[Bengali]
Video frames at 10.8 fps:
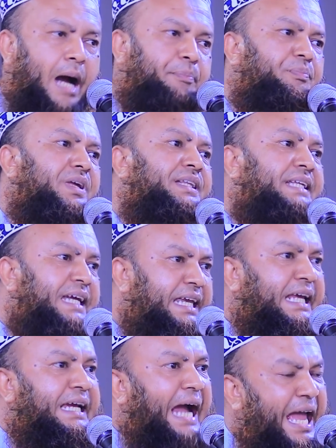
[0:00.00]
আপনি দিন
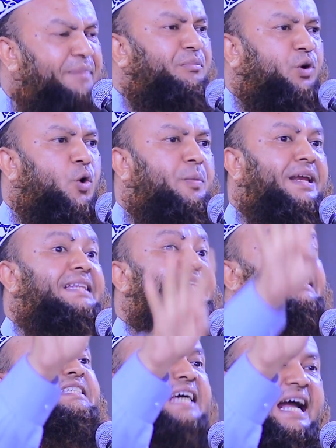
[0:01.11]
কায়েম করবেন
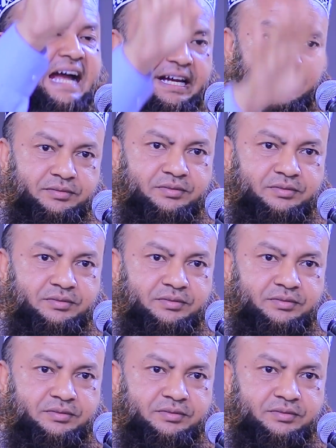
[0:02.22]
তিন জায়গায়